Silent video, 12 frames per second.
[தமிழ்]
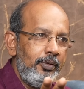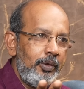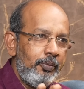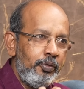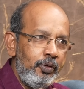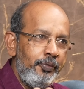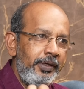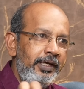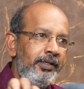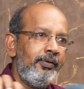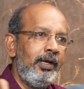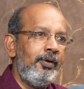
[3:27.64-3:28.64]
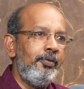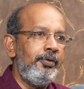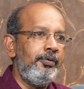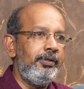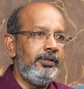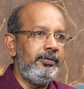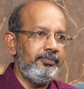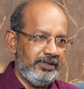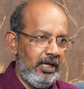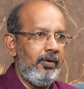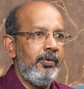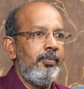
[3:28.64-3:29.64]
ஒரு பூர்வீக இதுவெல்லாம் கொண்டு வந்து
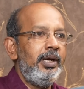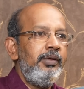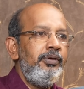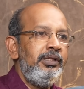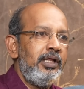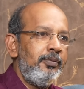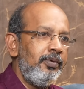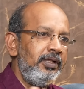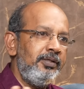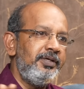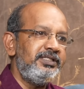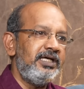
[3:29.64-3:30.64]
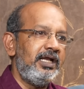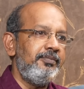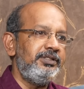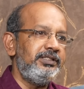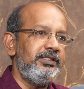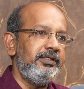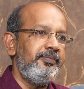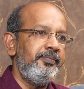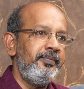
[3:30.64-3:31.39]
அவங்க மனைவி தரப்புலேருந்து பேச ஆரம்பிச்சது